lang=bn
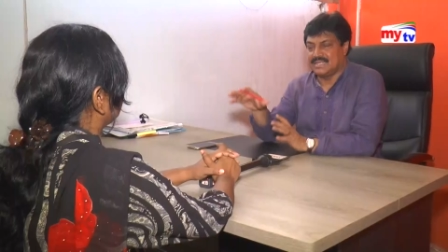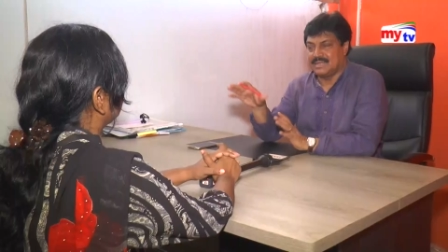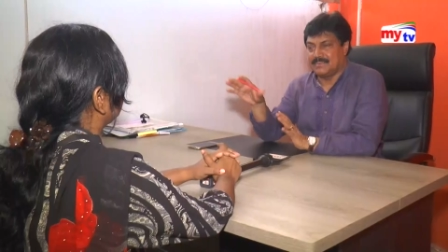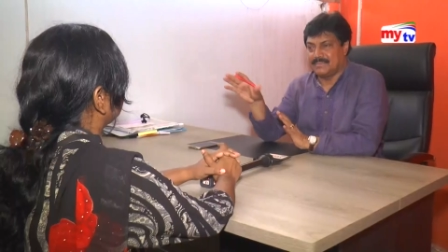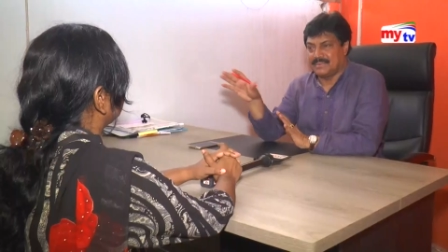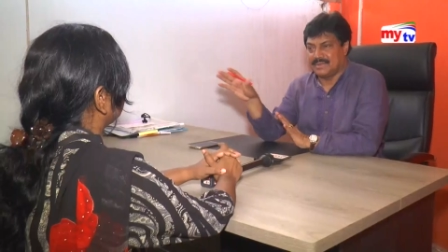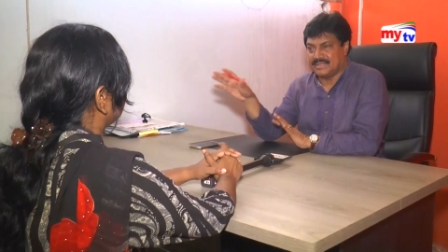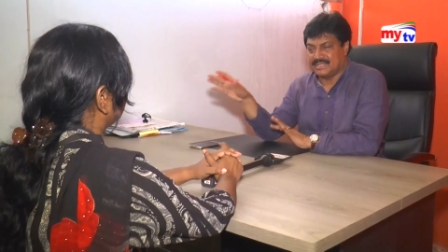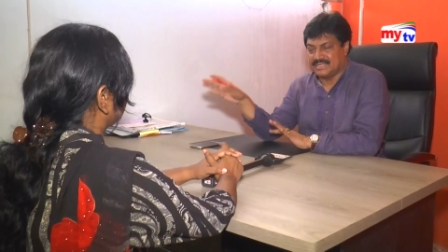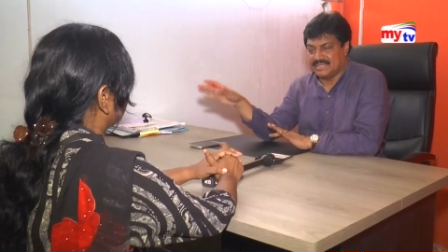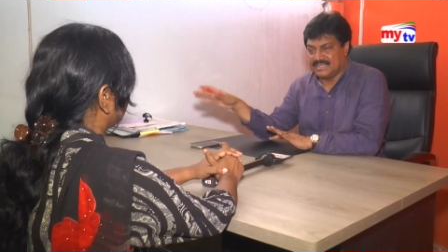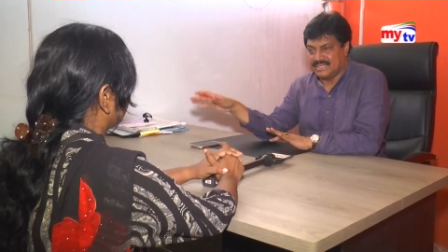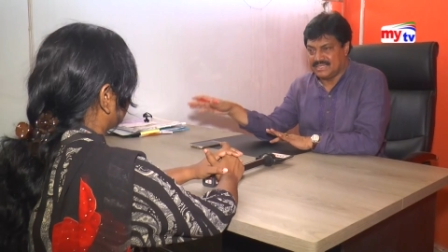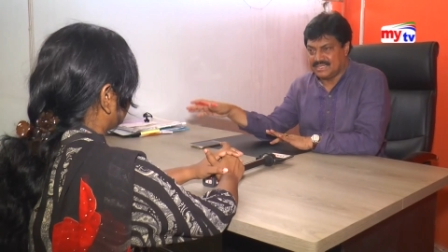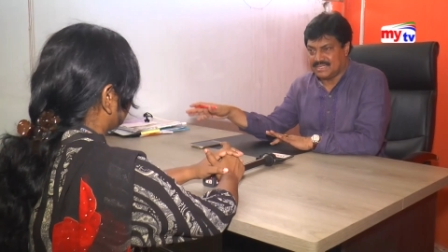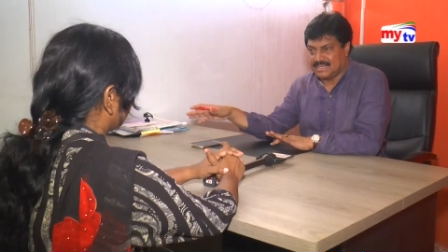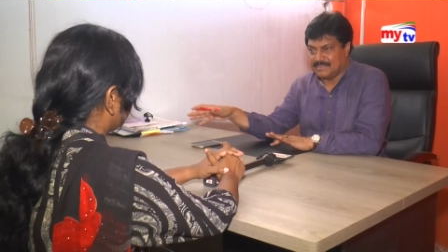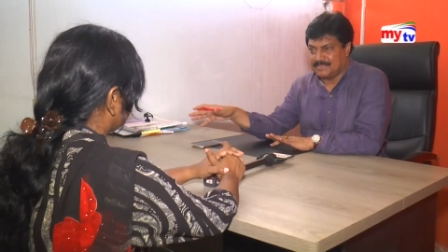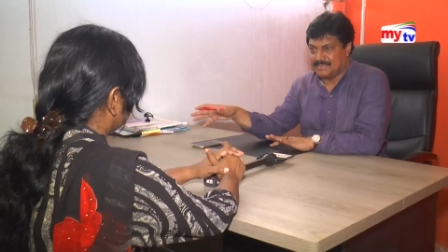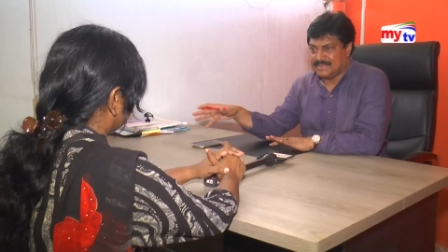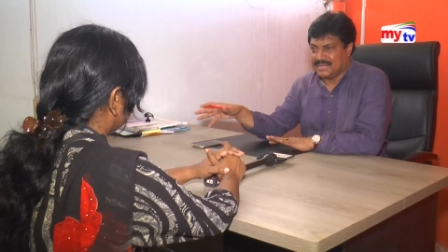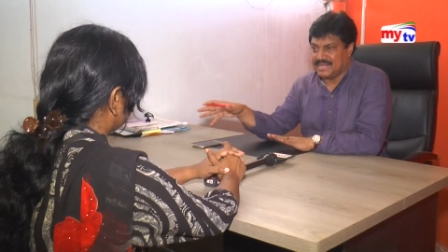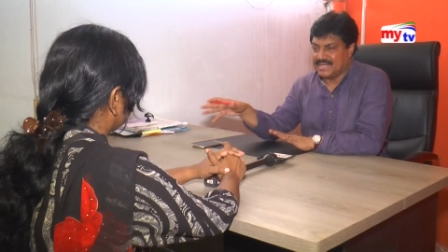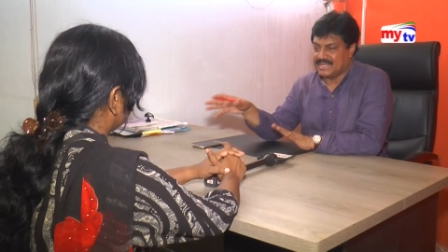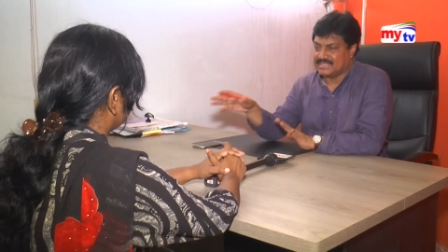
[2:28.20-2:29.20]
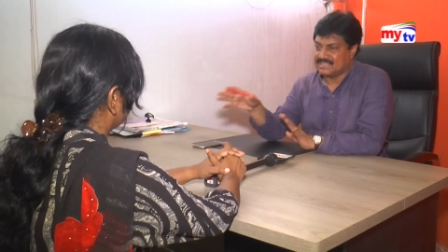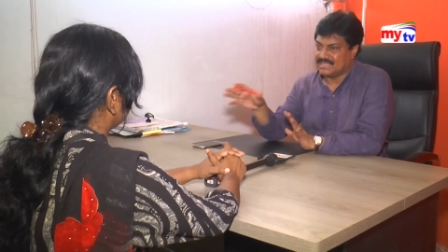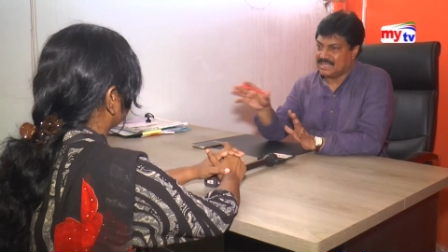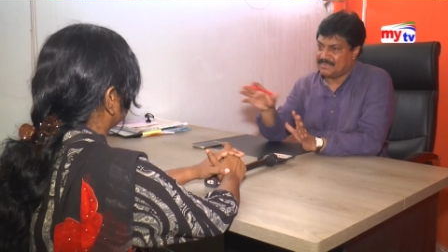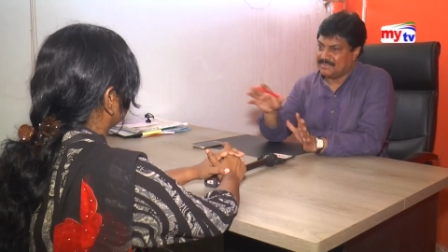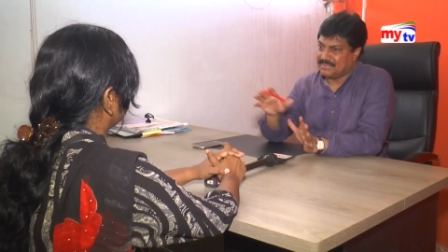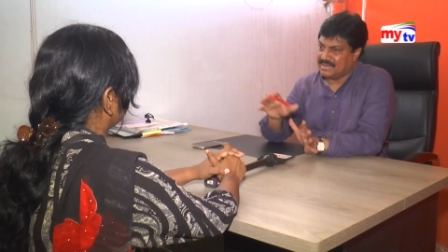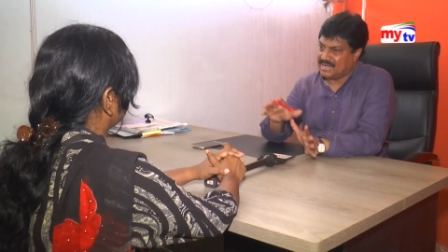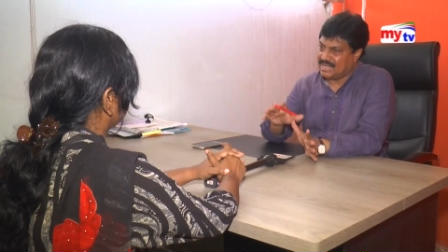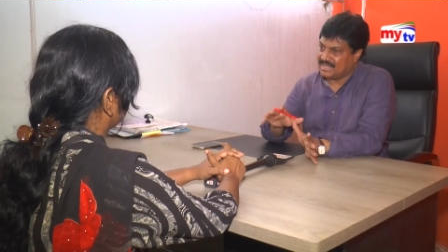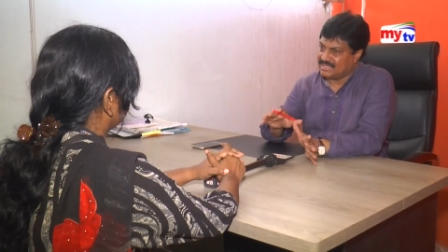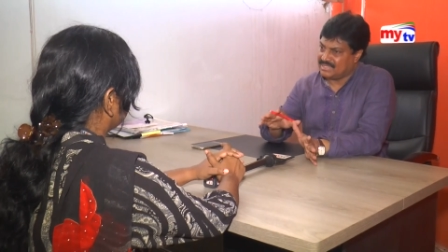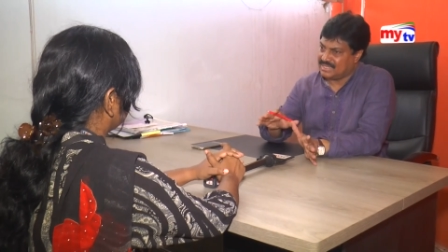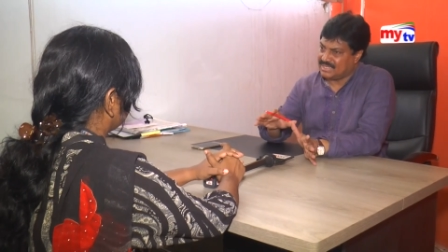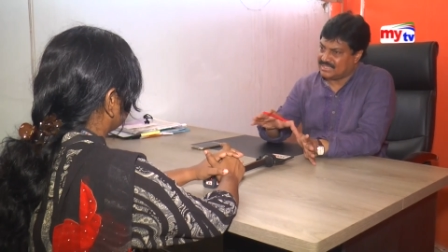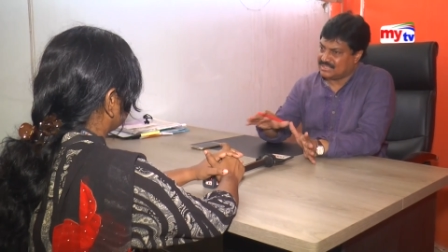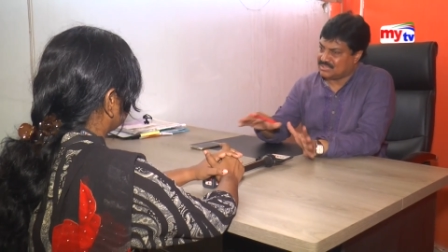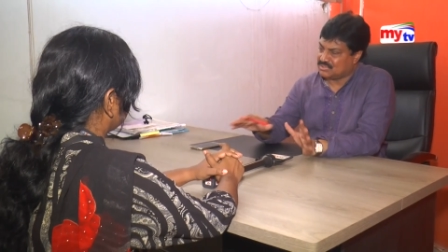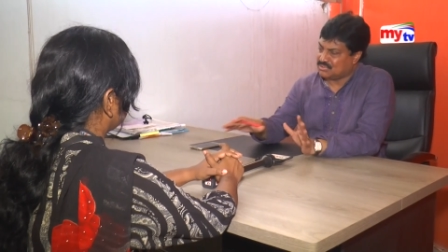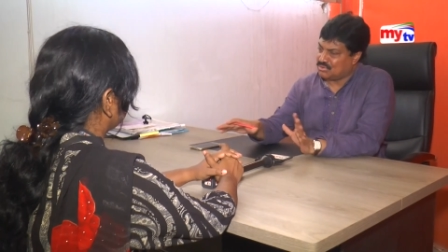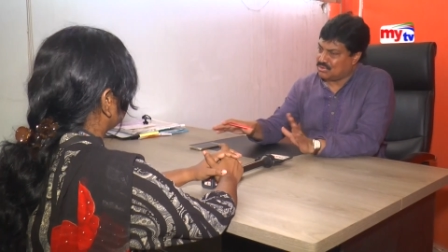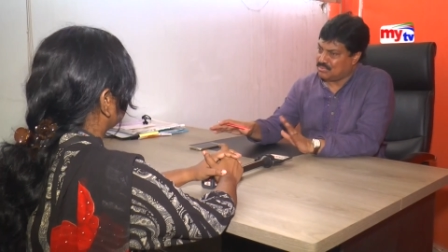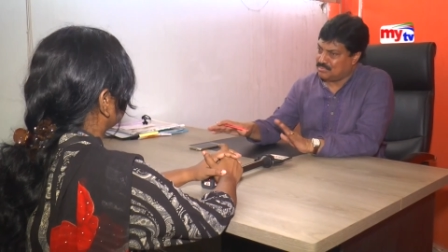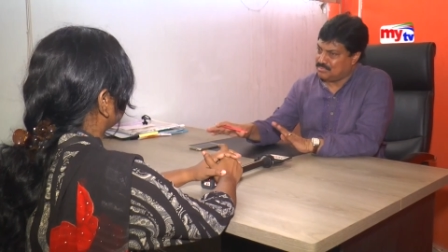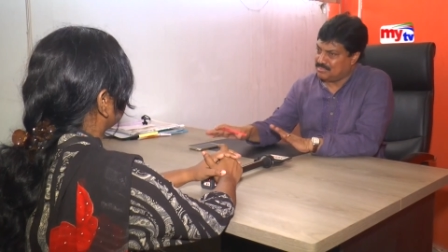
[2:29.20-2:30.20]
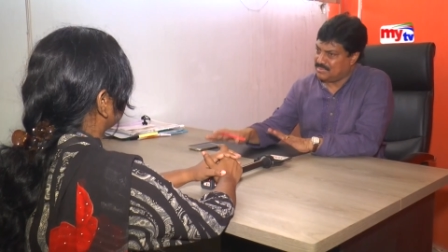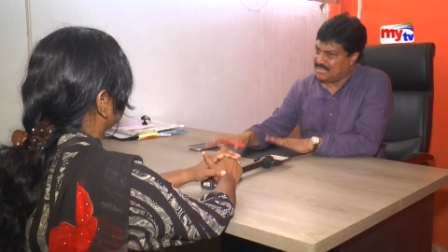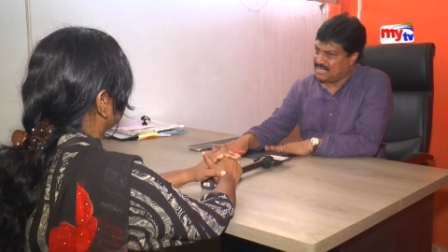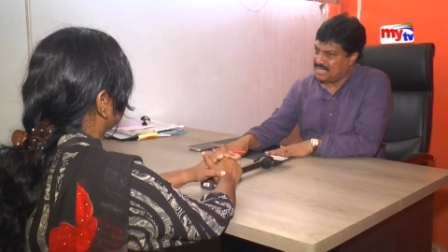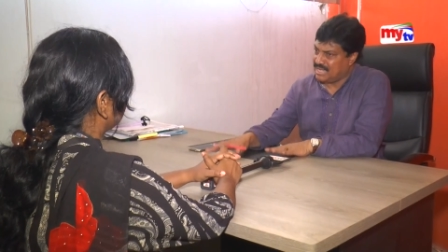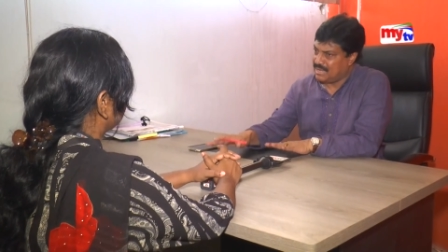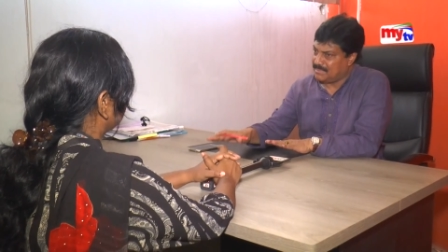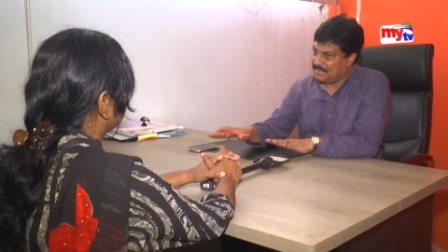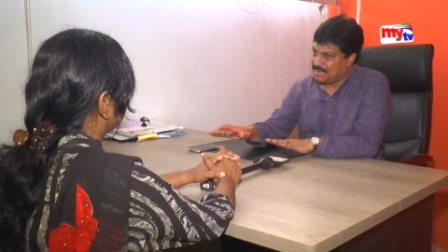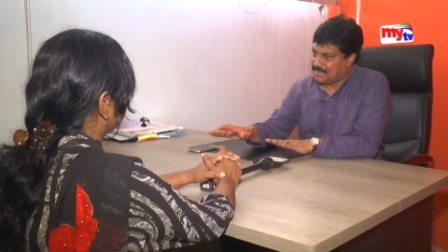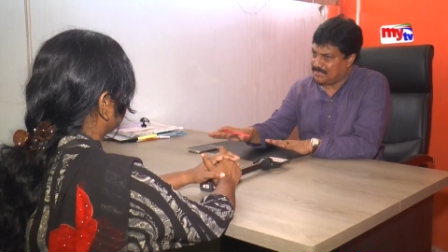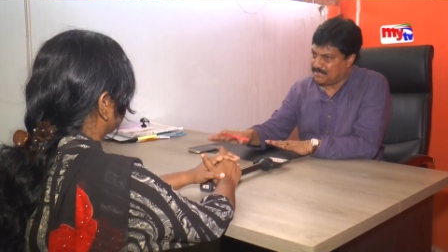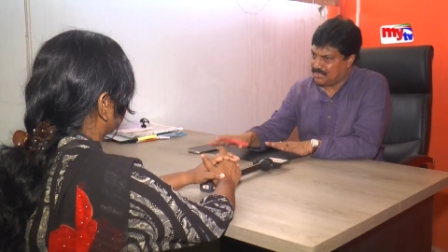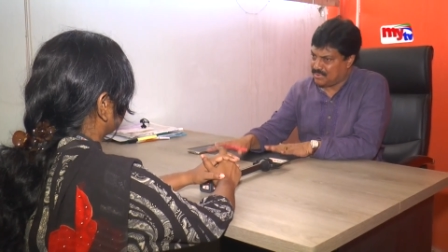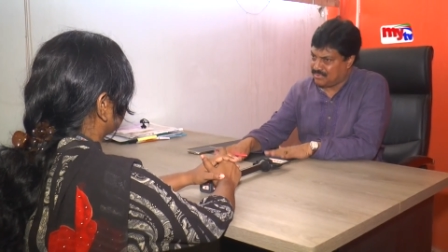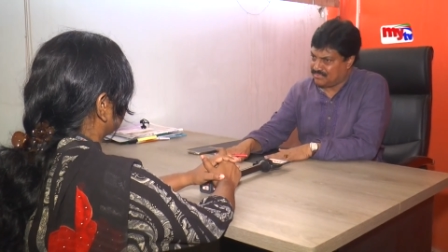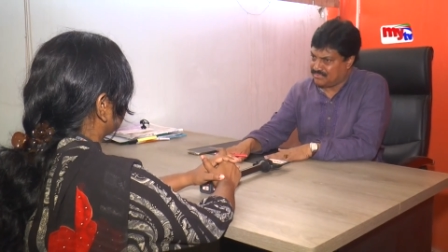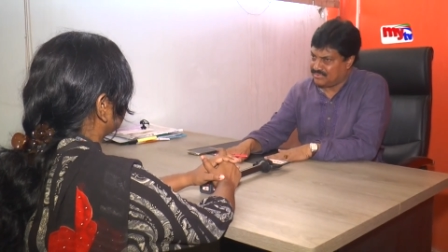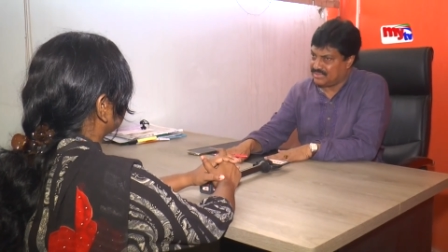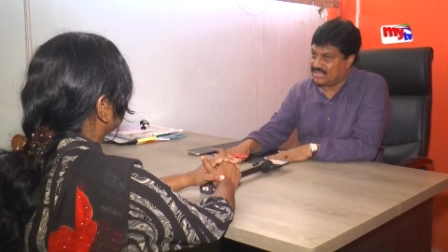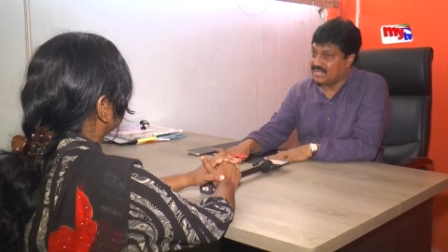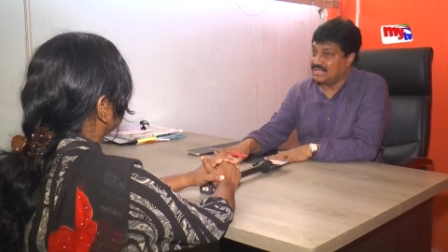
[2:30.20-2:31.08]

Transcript: দিলেন দোকান মালিক সমিতির সভাপতি